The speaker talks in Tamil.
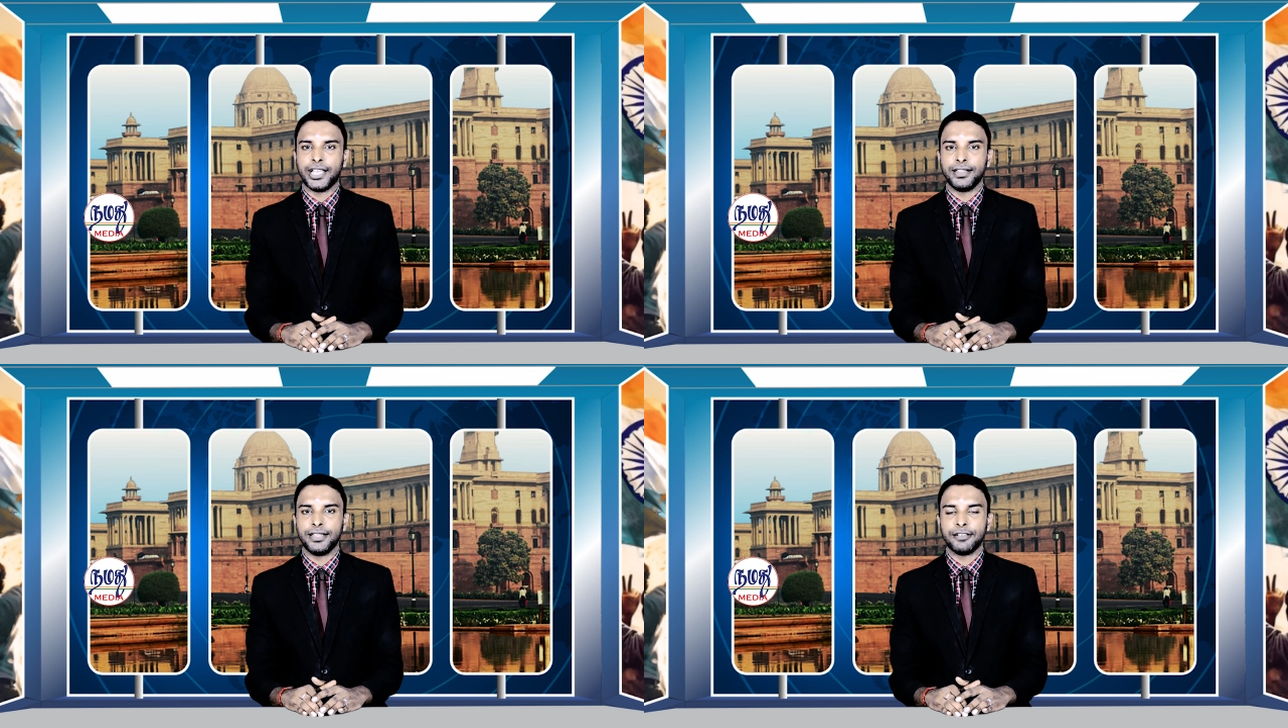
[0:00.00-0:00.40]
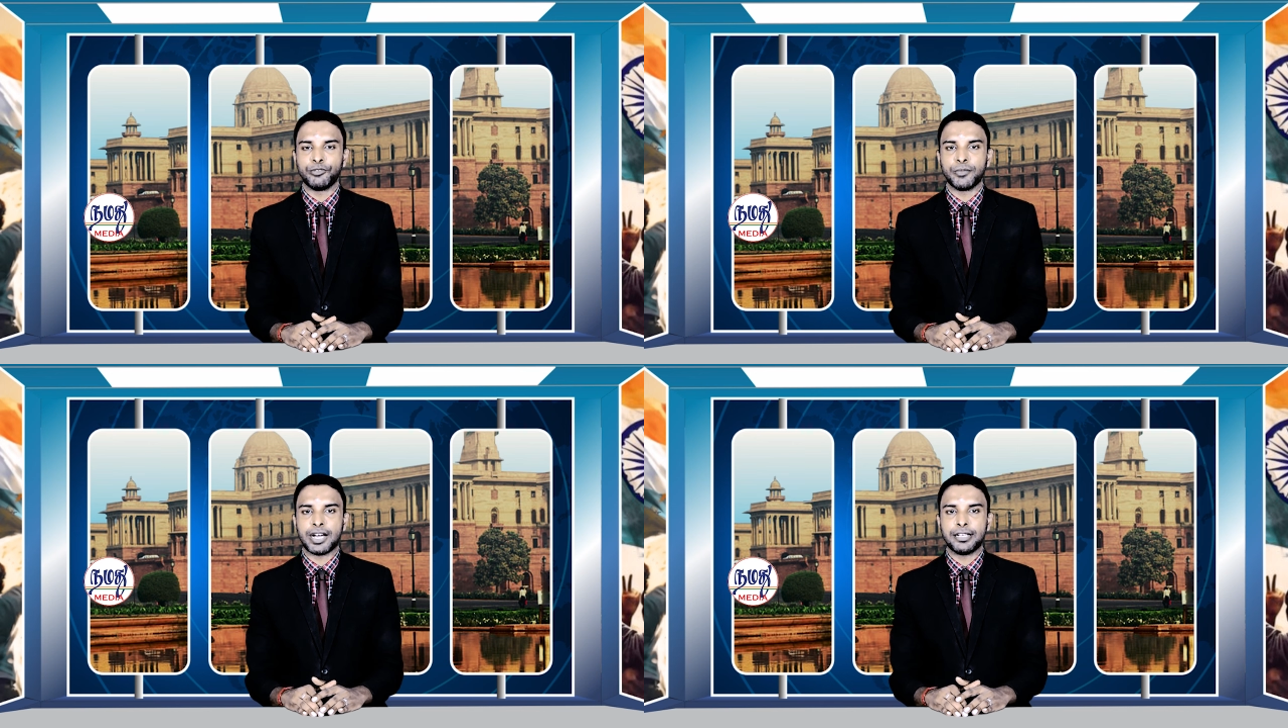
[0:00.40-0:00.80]
இந்திய
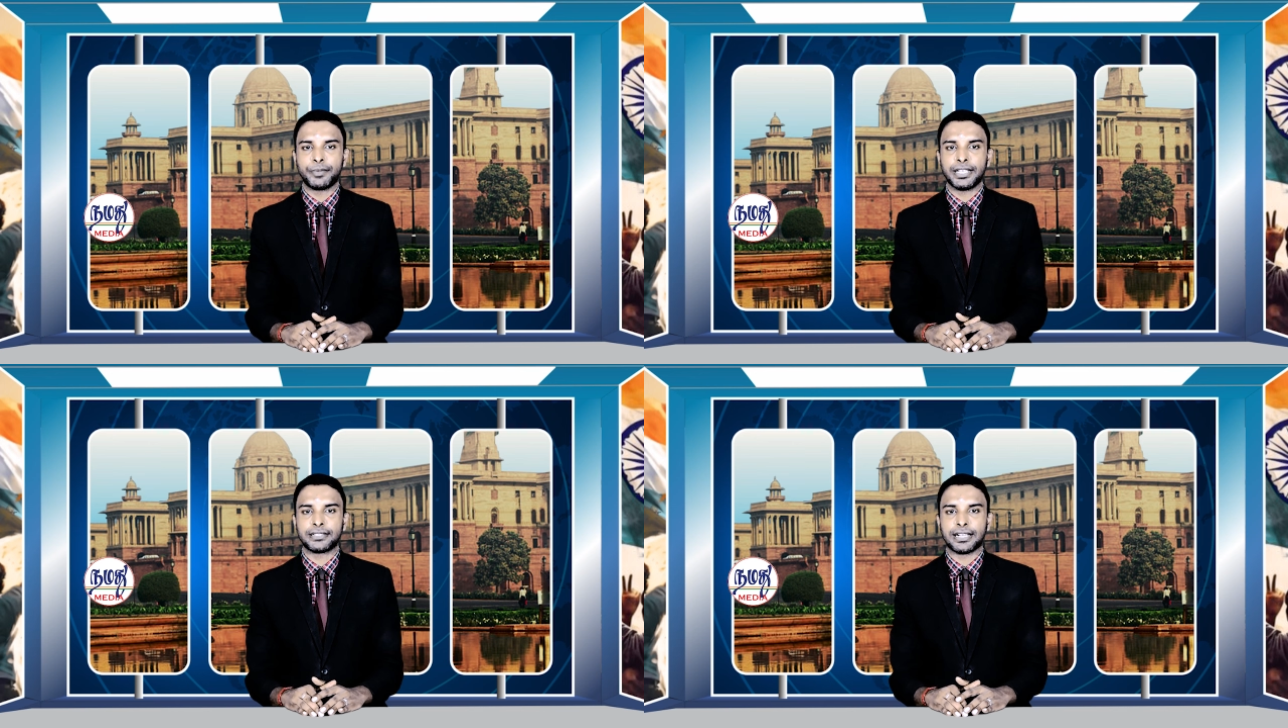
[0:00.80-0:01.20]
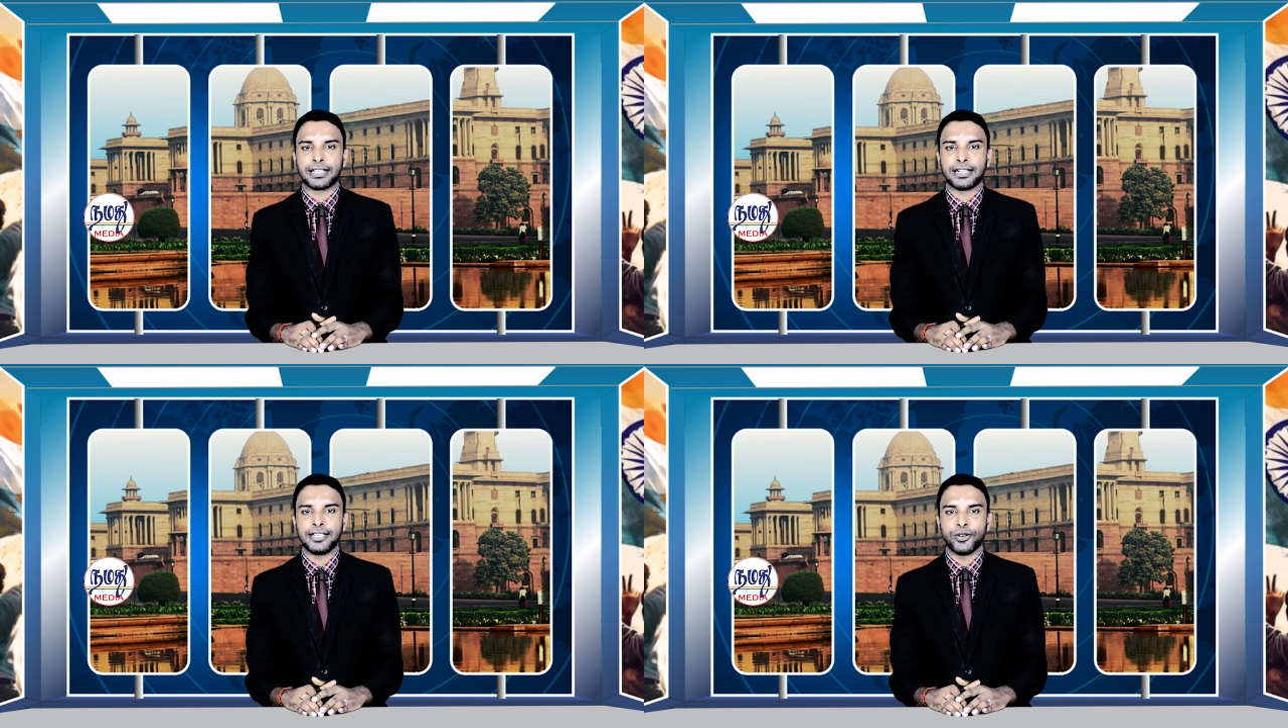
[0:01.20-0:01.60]
விமானப்படை
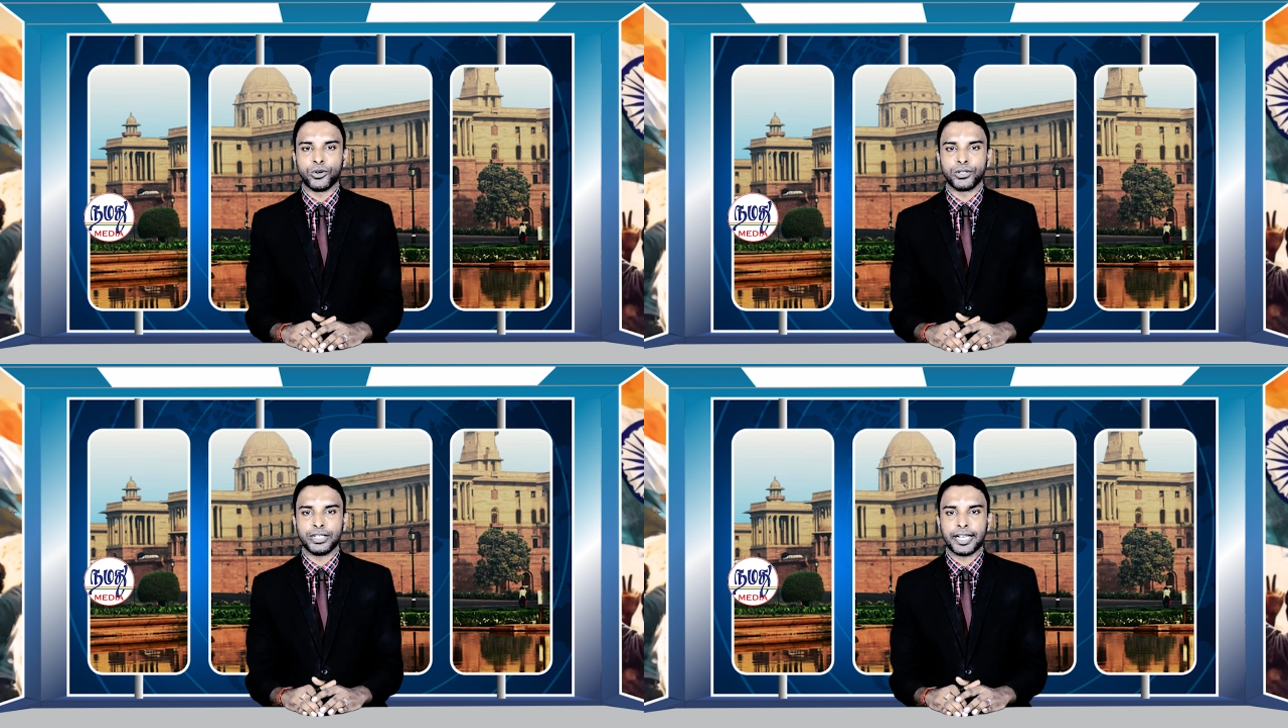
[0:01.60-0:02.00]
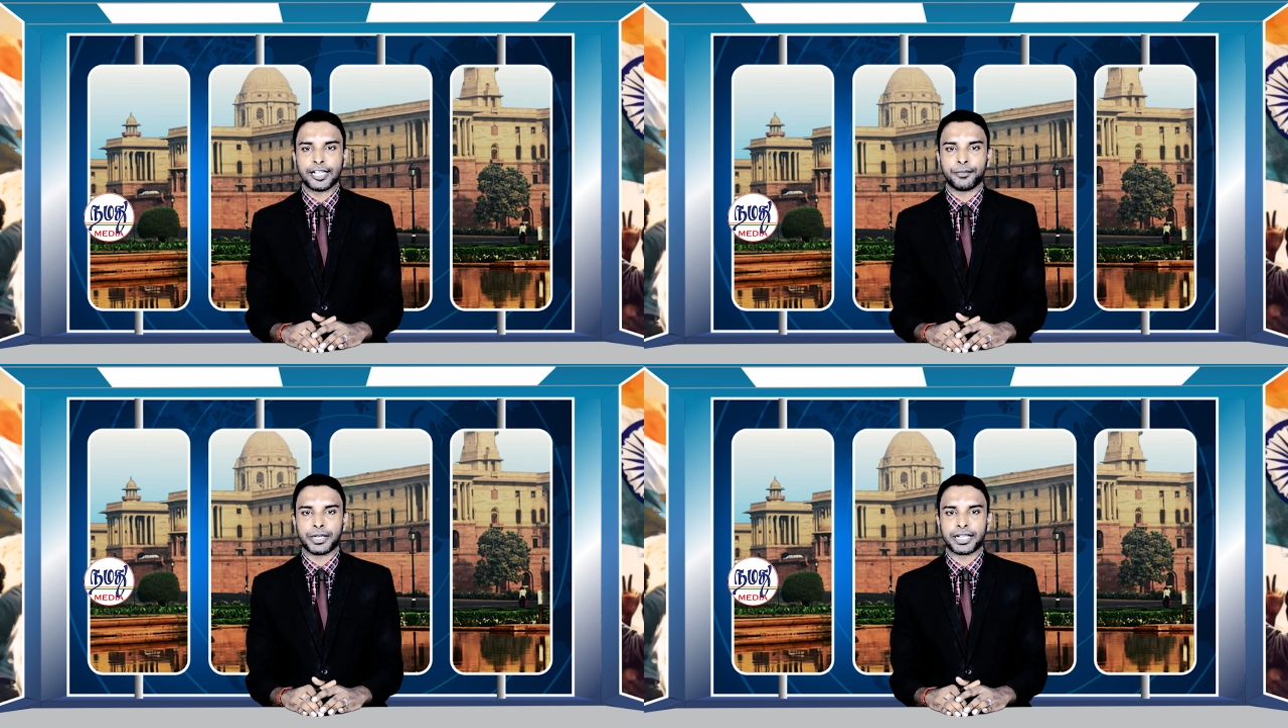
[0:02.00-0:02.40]
தளங்களில்
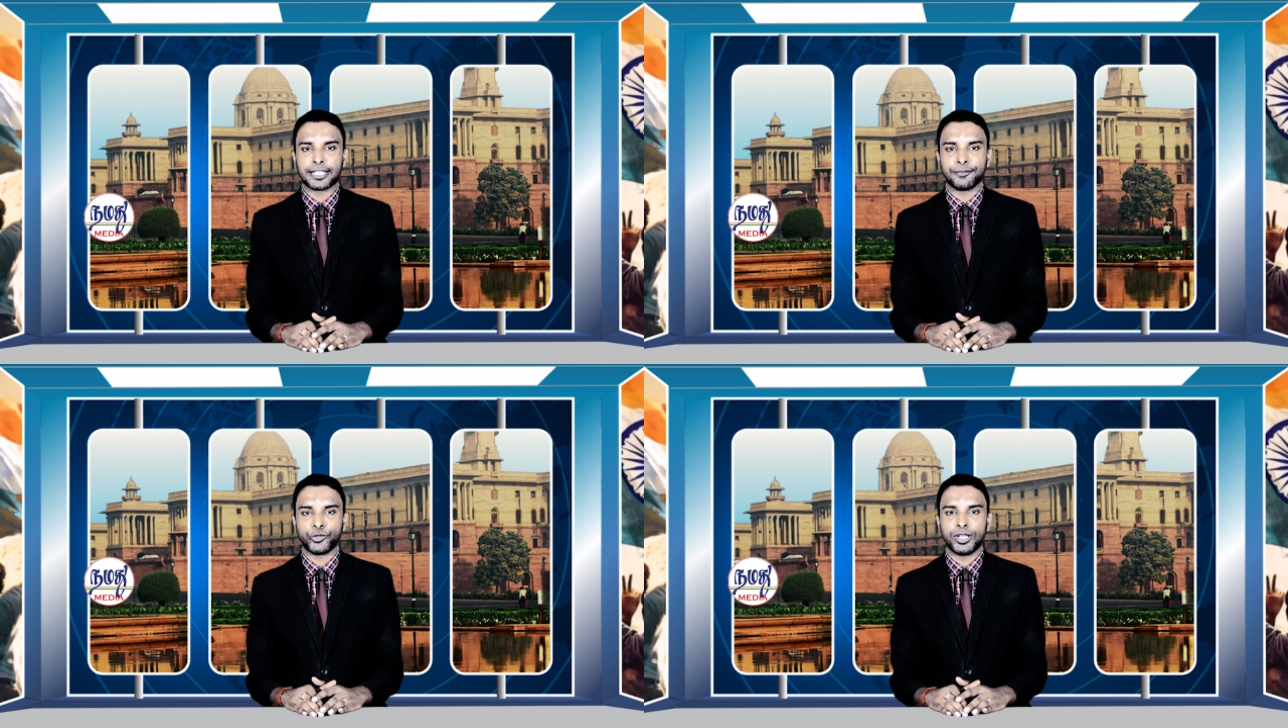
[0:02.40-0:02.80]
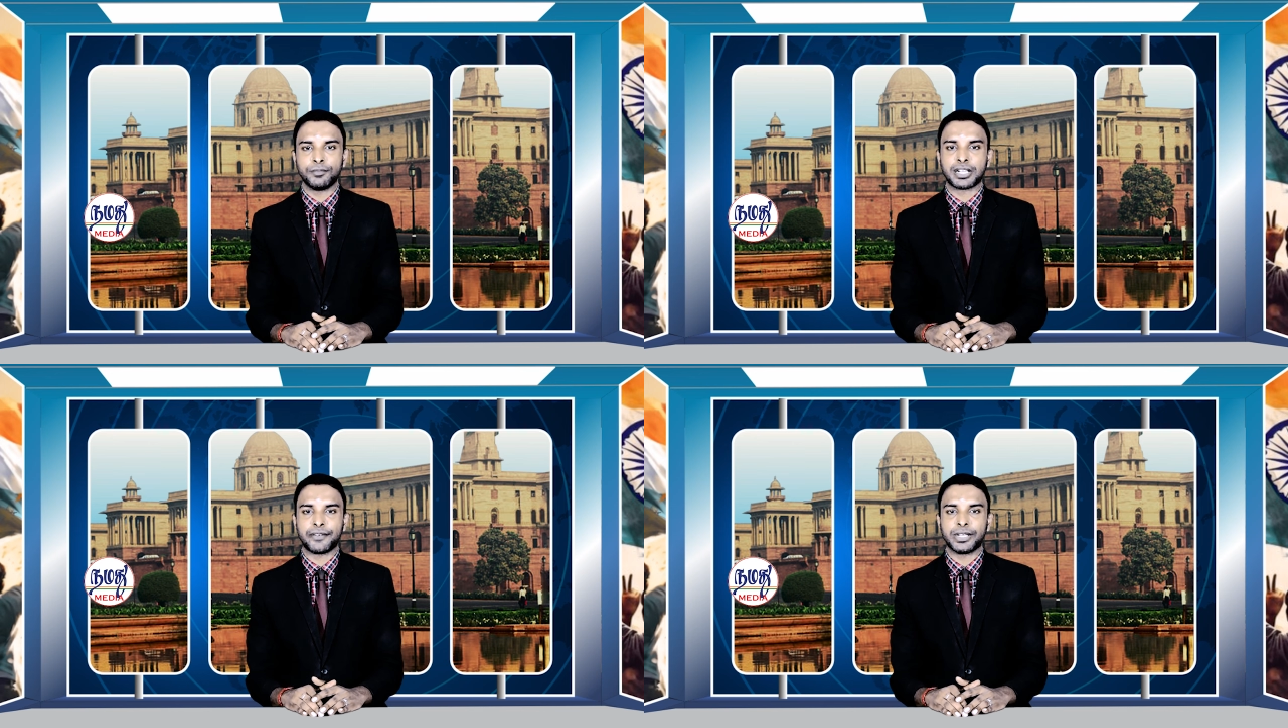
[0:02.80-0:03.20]
ஒருங்கிணைக்கப்பட்டதன்
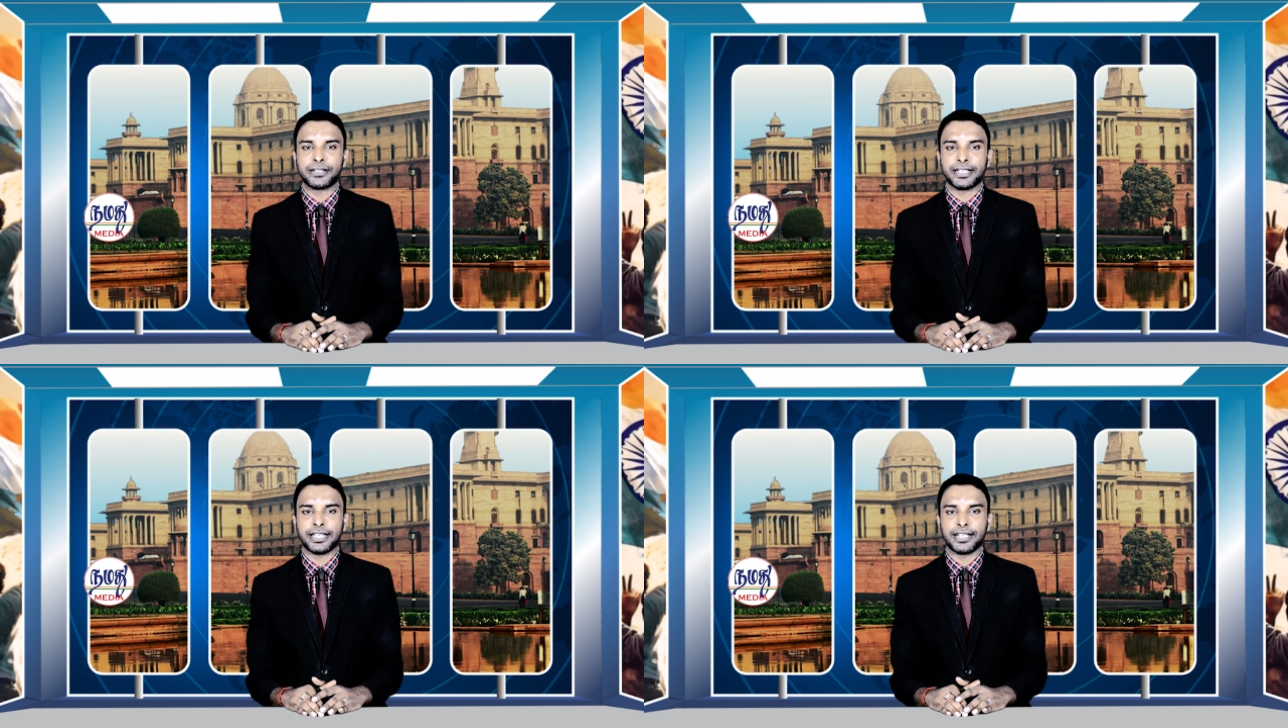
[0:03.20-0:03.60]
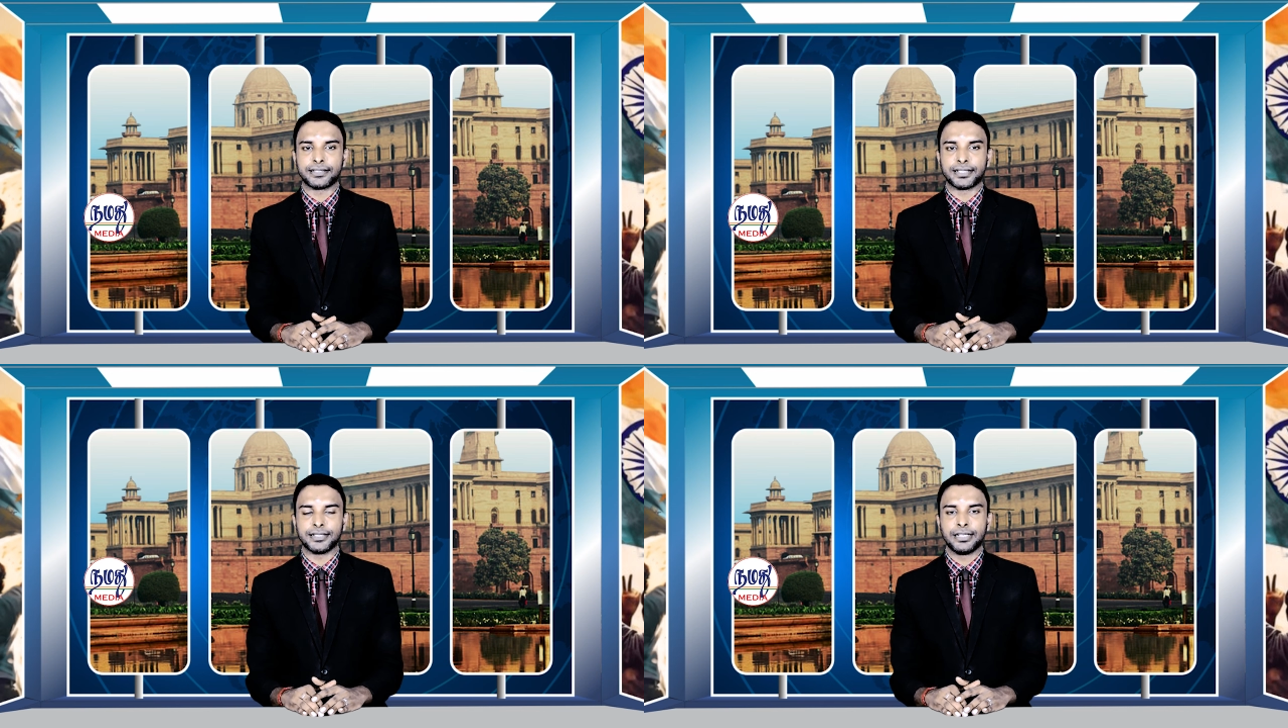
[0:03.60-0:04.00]
மூலம் கவனத்தை
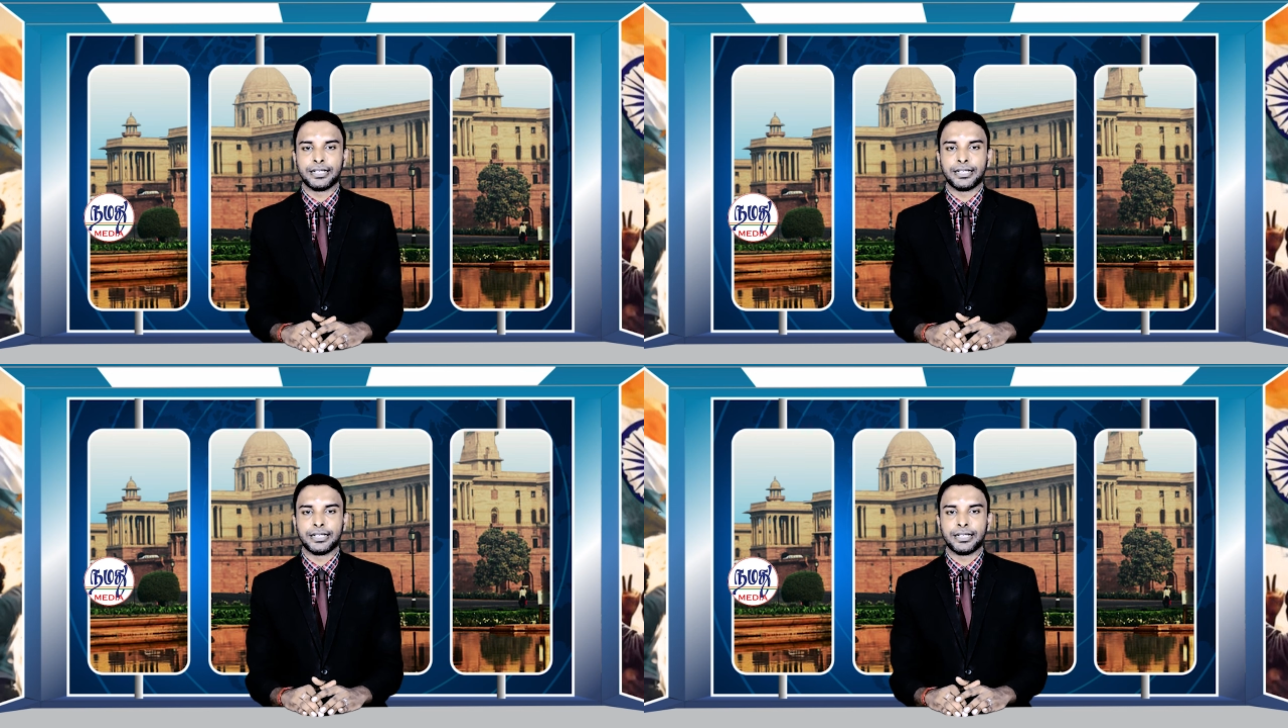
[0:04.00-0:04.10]
ஈர்த்தது